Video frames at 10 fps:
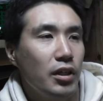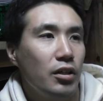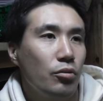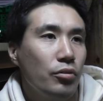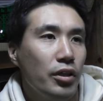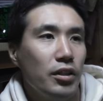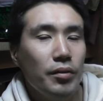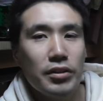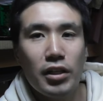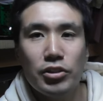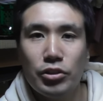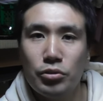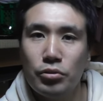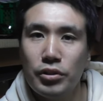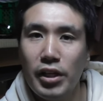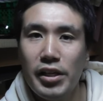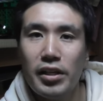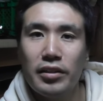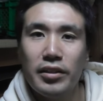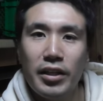何個ぐらいだったらさんじゅっこぐらい
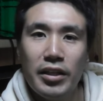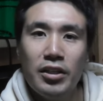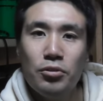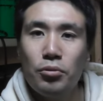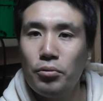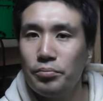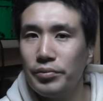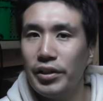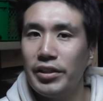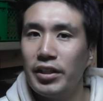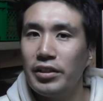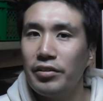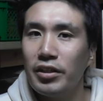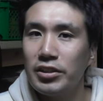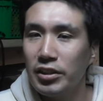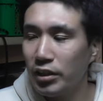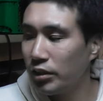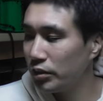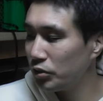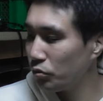やっていっこできたっていう感じか
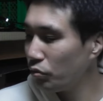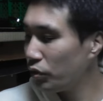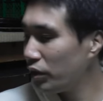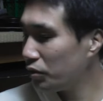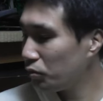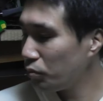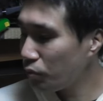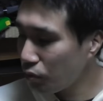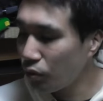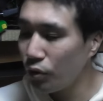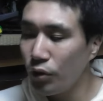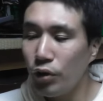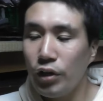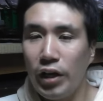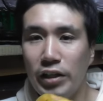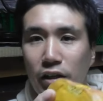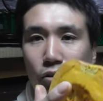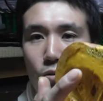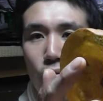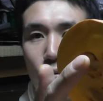な。で、そのいっこもヘタ
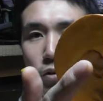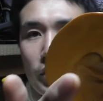のところを